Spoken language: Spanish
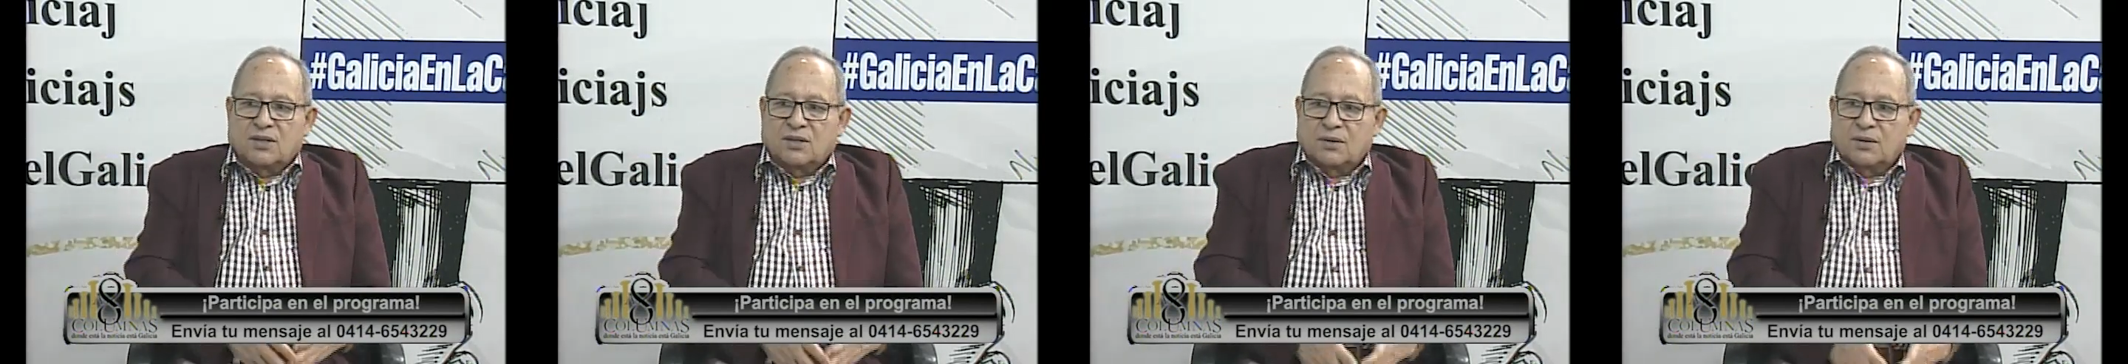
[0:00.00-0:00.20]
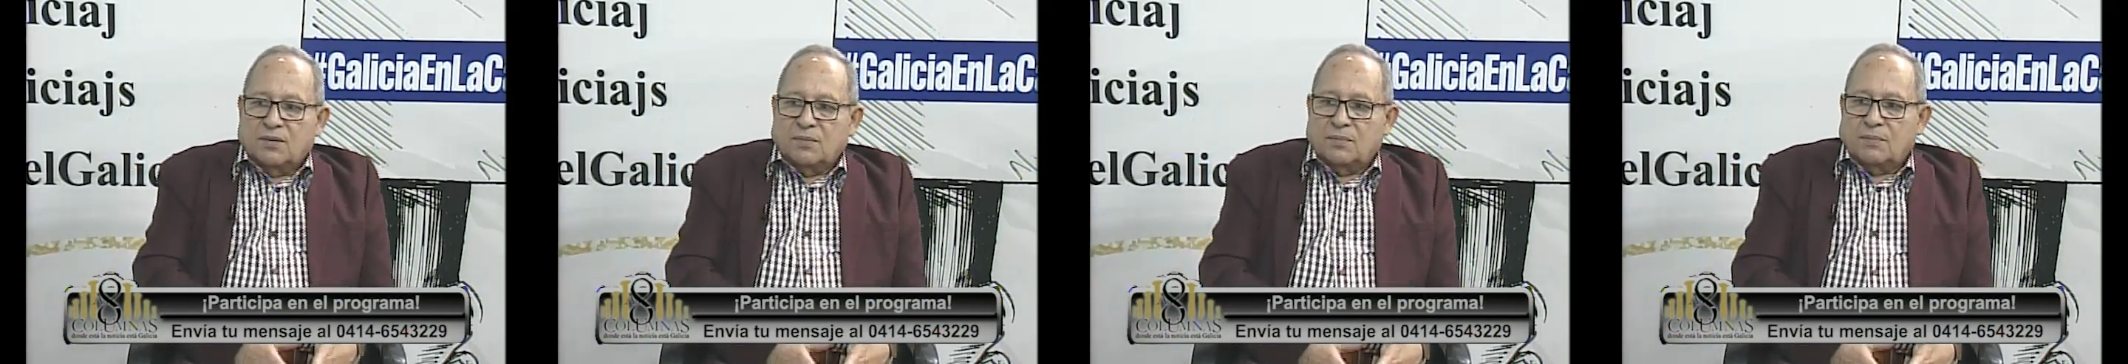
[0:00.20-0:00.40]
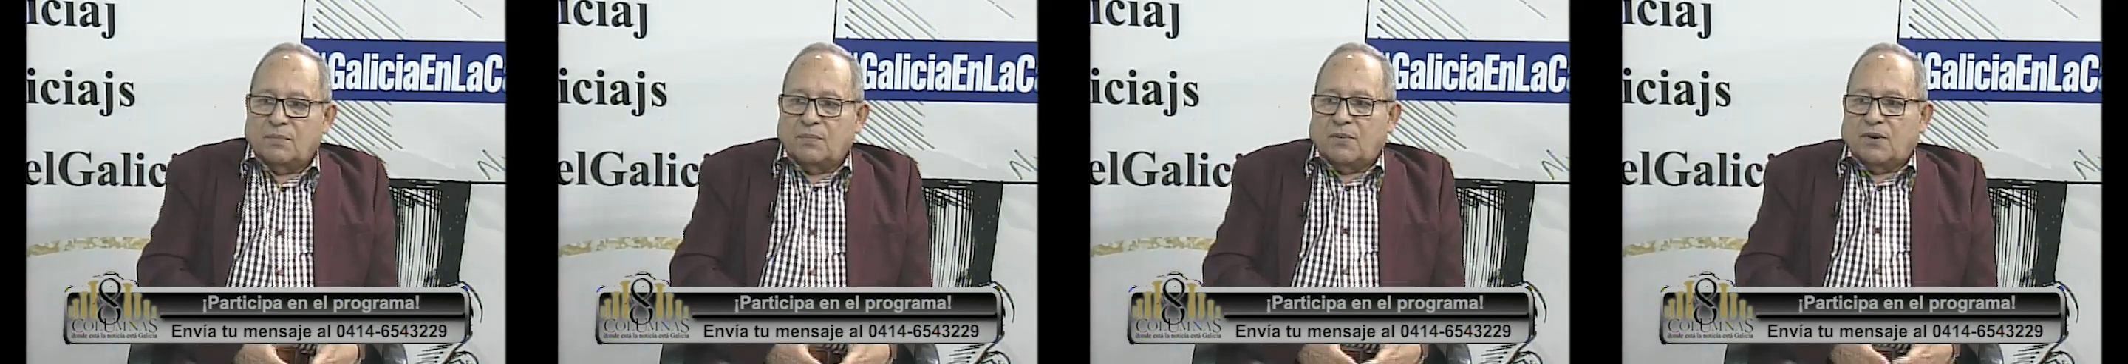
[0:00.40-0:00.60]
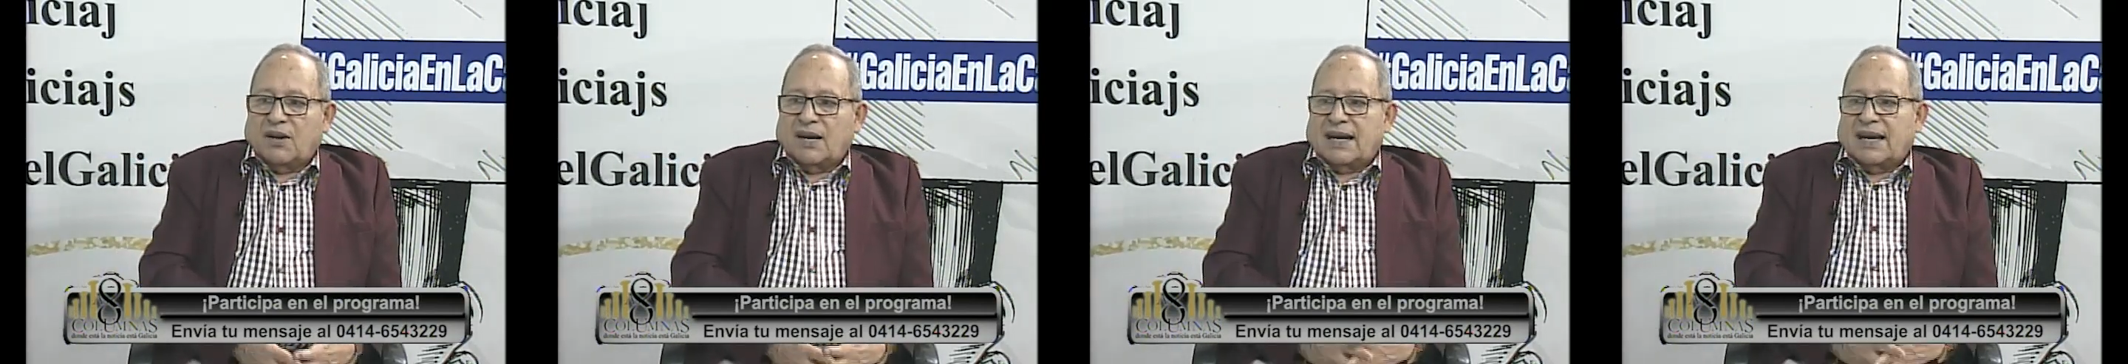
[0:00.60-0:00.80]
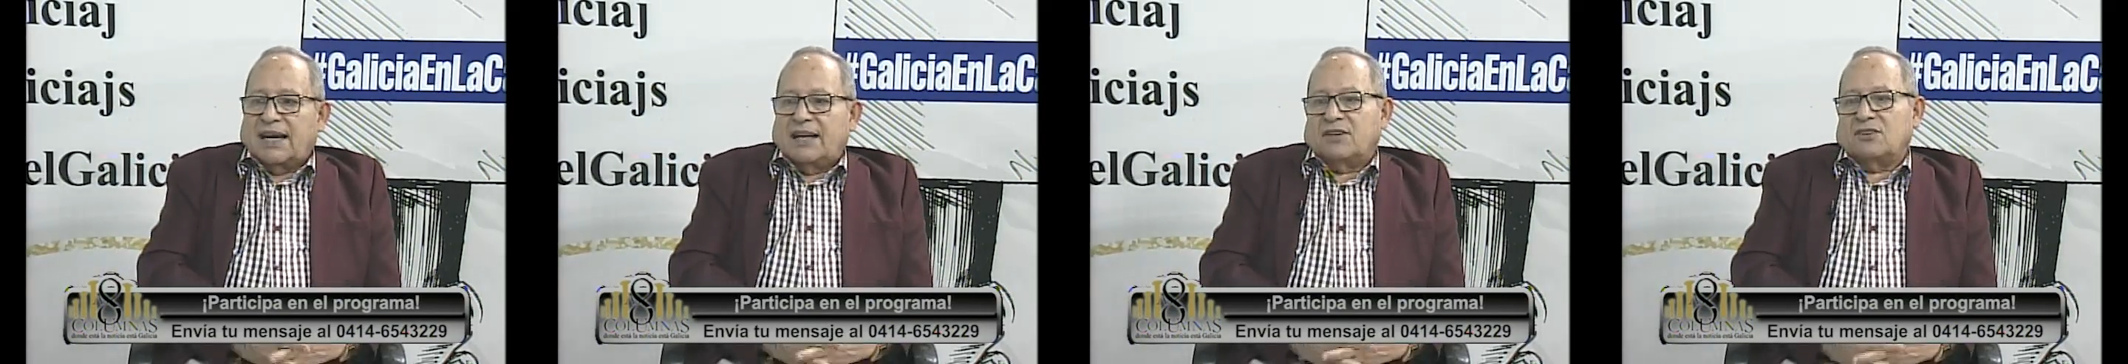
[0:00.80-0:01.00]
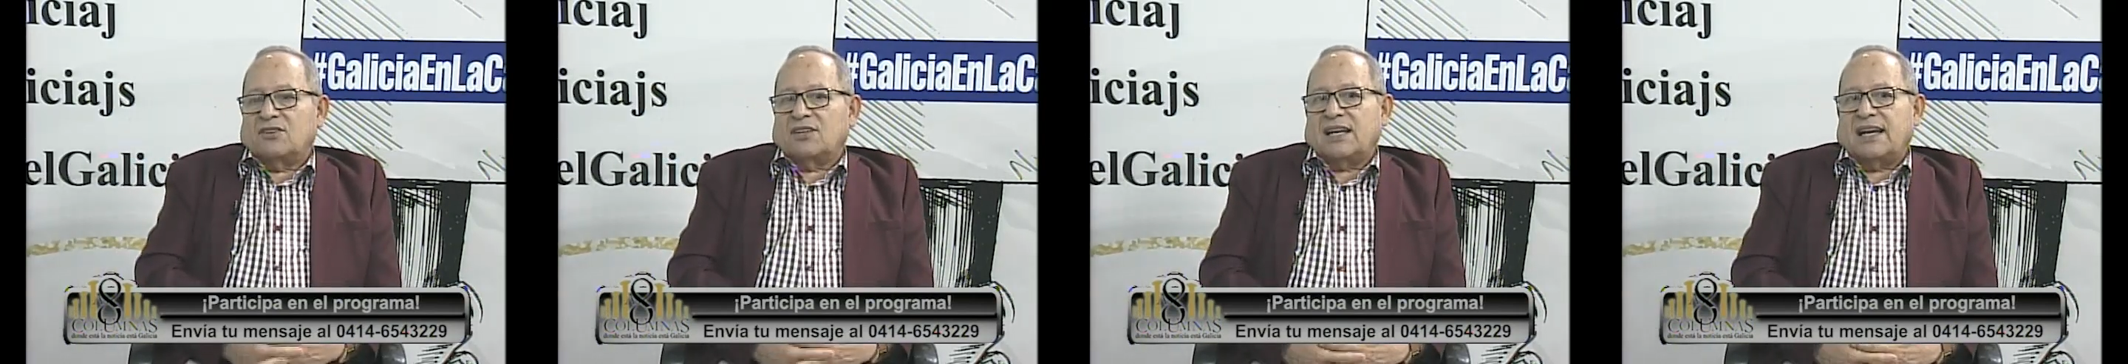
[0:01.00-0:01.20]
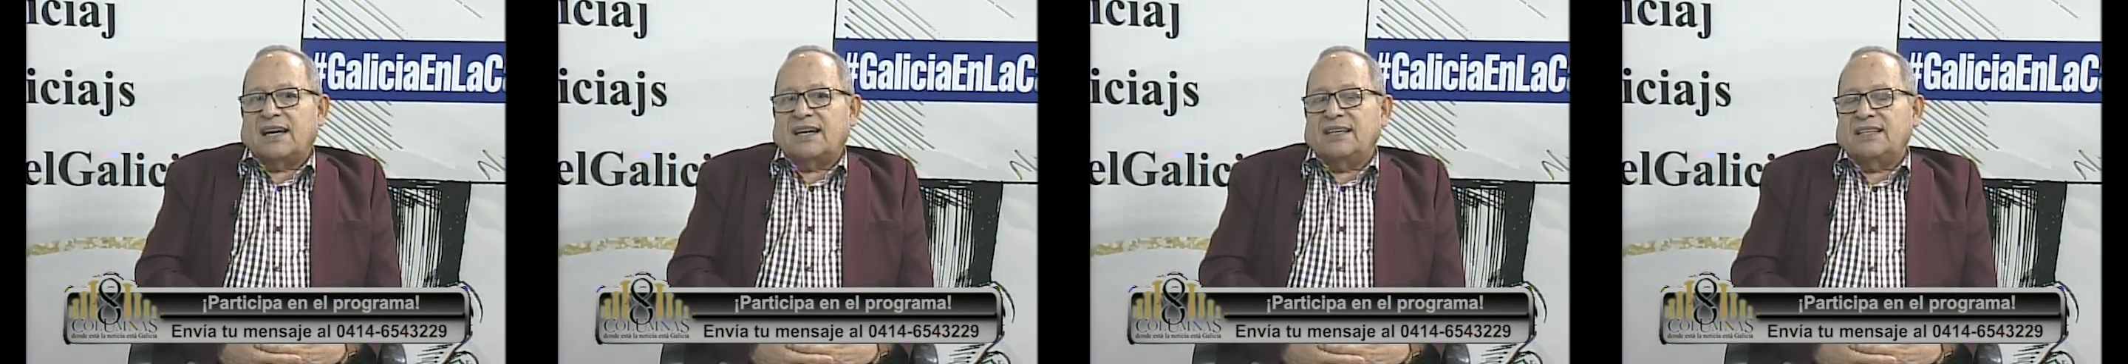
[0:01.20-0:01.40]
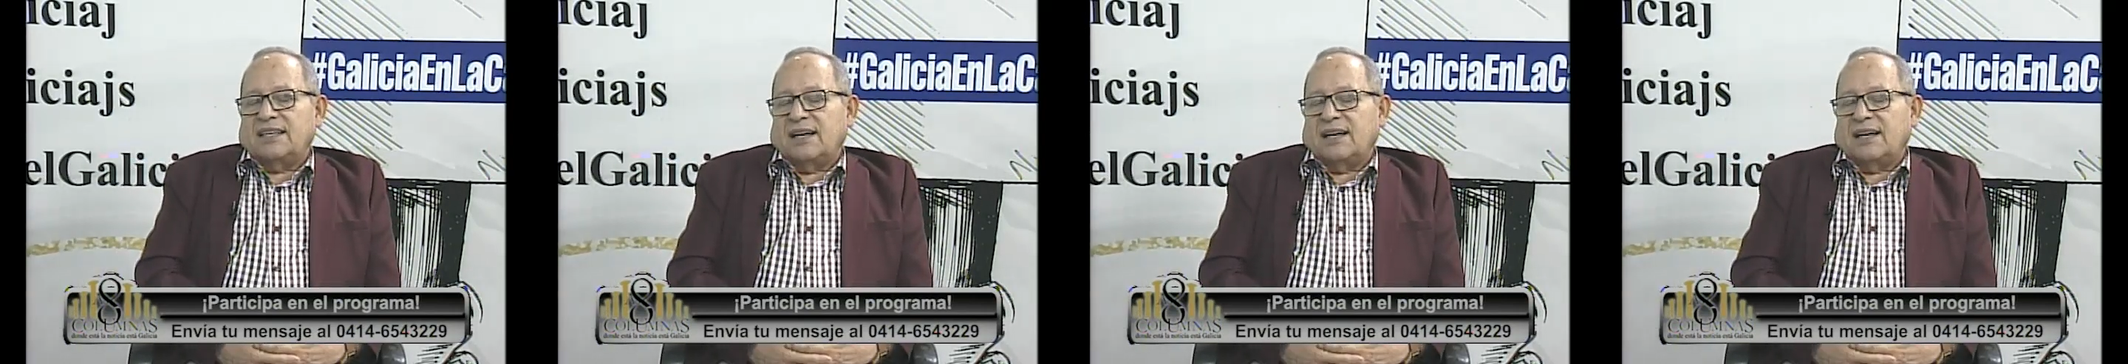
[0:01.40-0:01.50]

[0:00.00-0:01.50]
pero fíjate, por aquello de las